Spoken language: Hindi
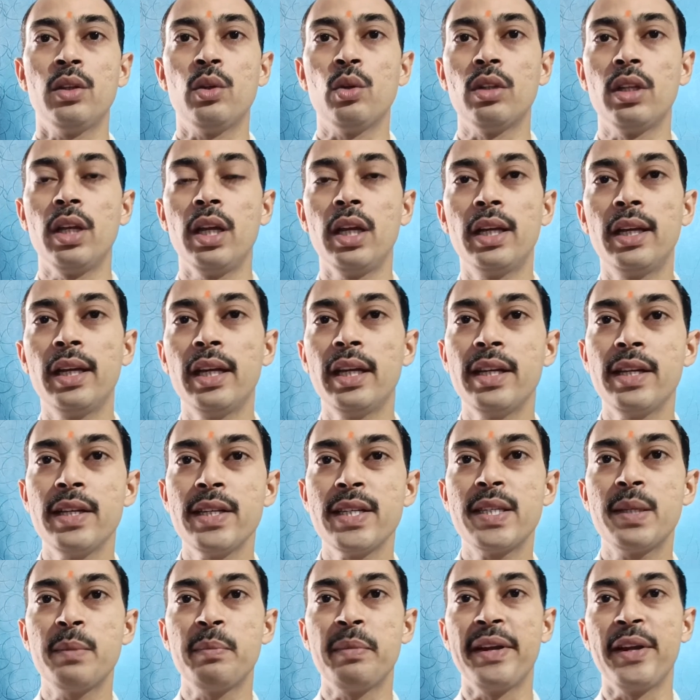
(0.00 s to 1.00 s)
तो देखिए
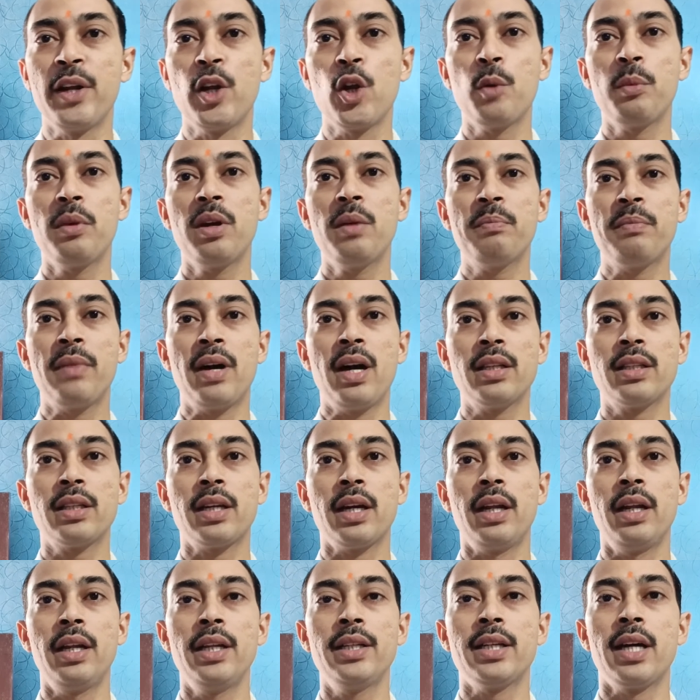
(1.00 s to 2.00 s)
इस वीडियो में हम बात
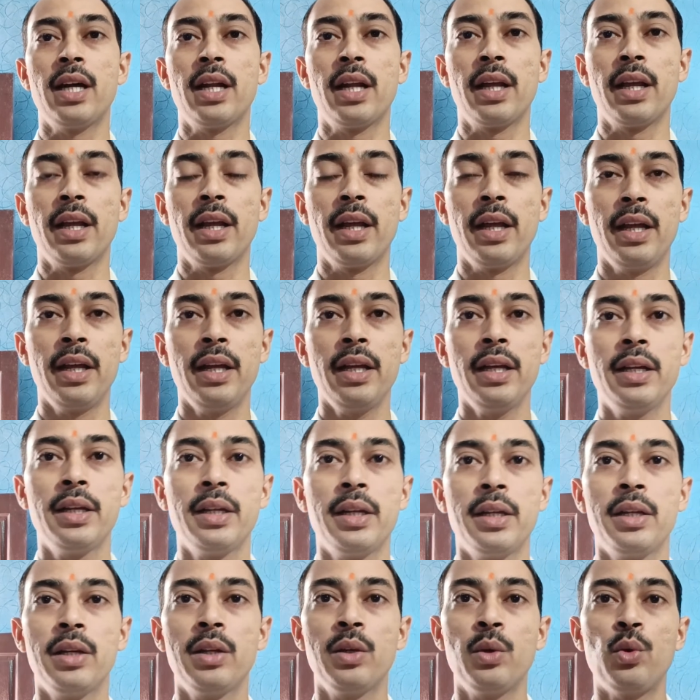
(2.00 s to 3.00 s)
करने जा रहे हैं
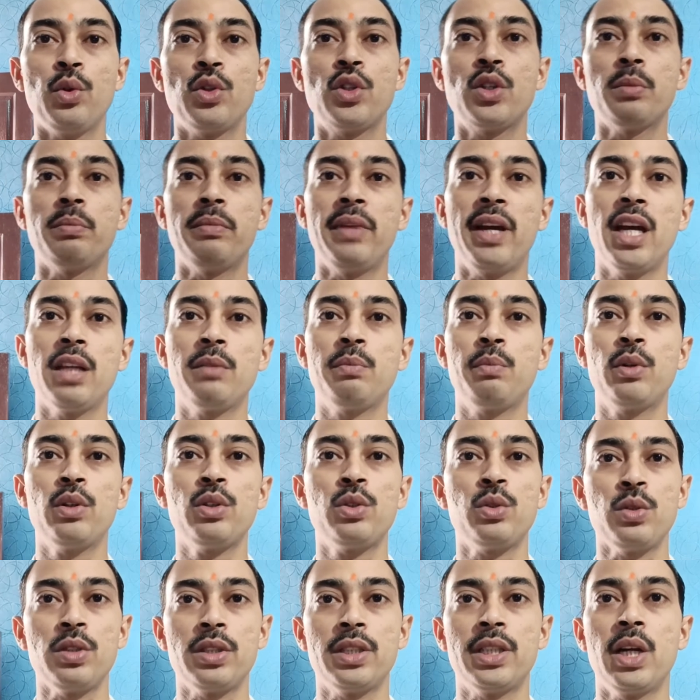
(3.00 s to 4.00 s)
कुछ महत्वपूर्ण
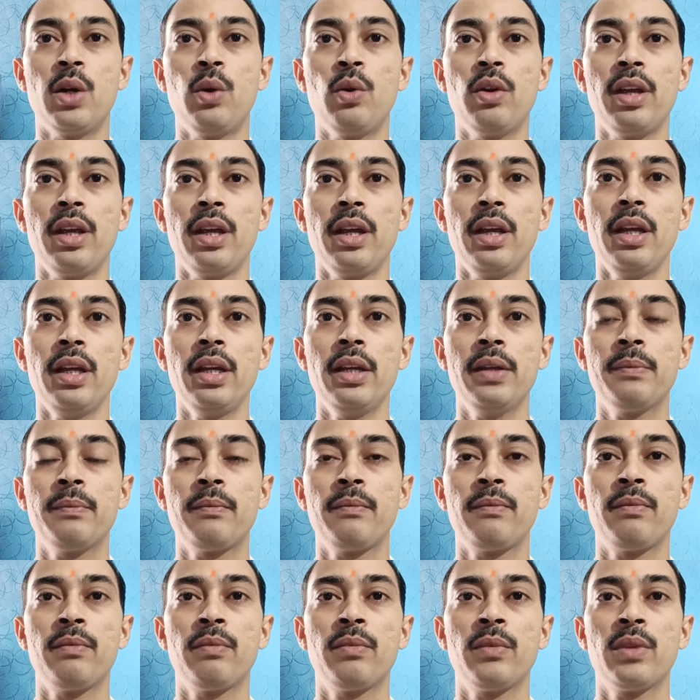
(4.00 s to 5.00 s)
सूचनाओं की
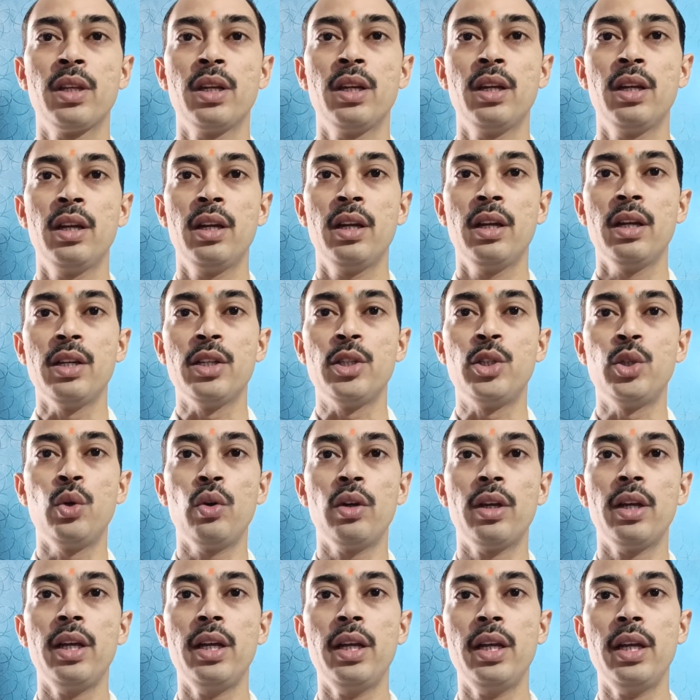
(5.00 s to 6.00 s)
जो
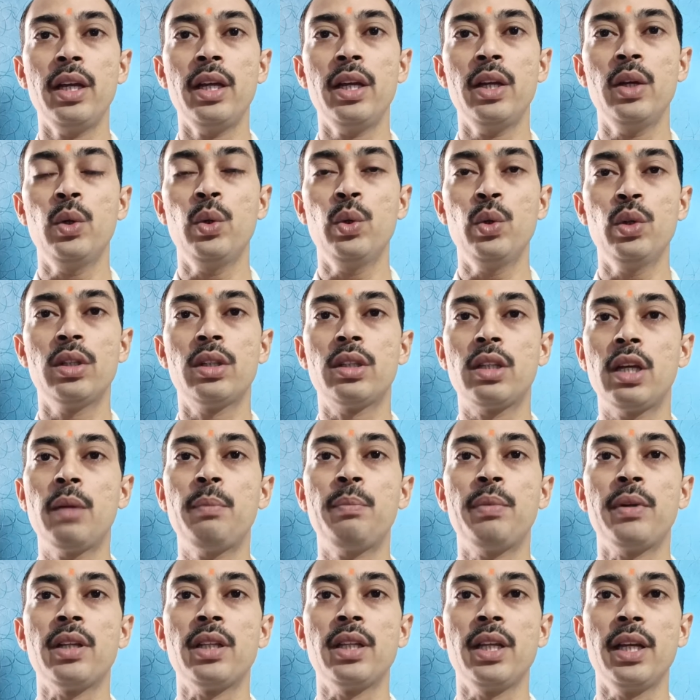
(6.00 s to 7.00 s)
कि
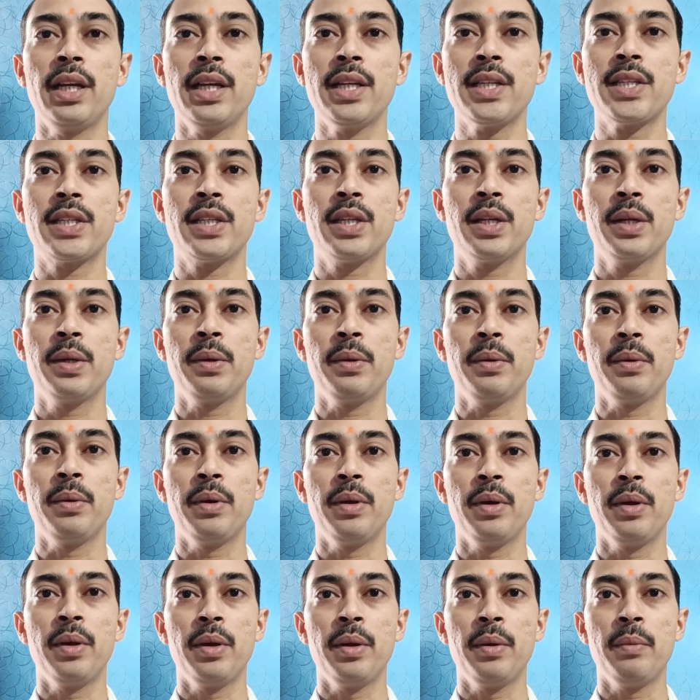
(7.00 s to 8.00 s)
उत्तर प्रदेश
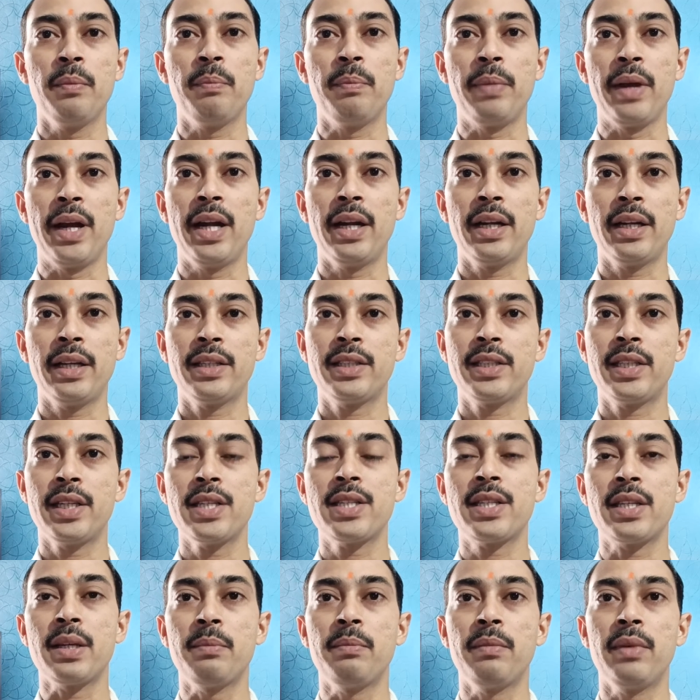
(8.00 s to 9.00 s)
पेट
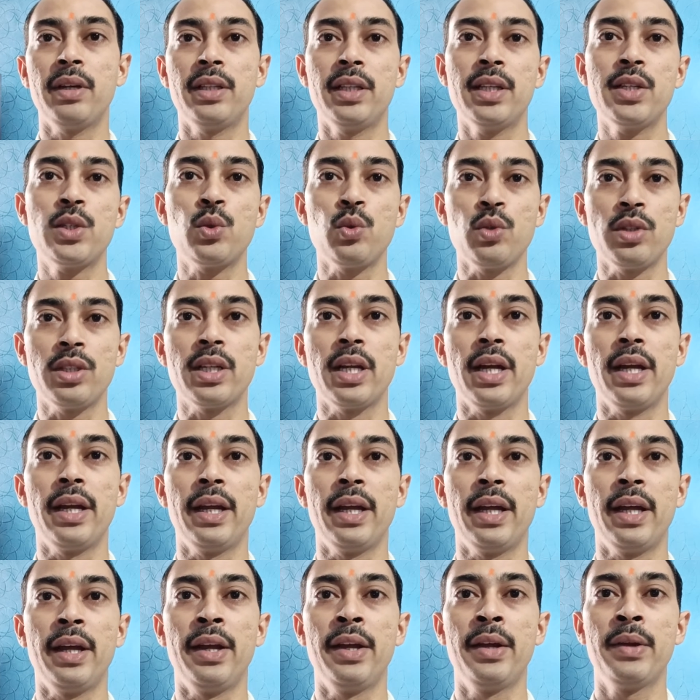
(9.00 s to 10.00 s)
से संबंधित सूचनाएं
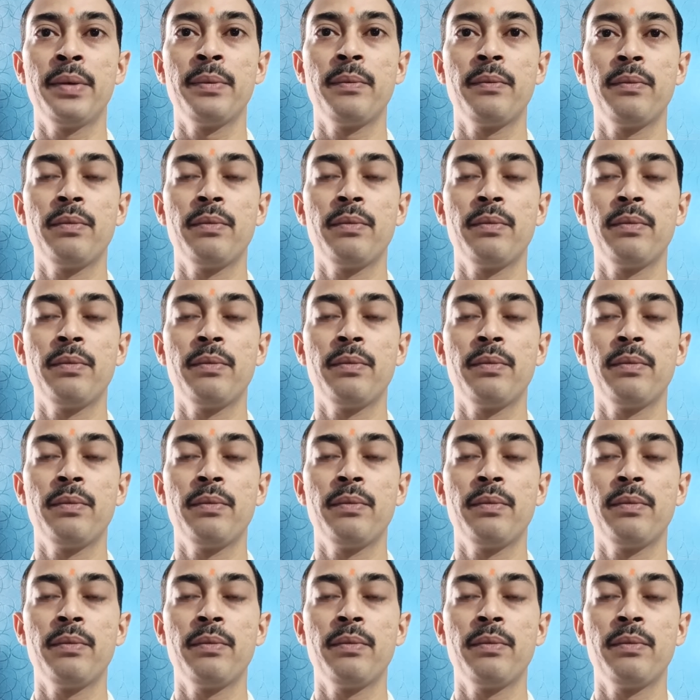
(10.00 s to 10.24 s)
हैं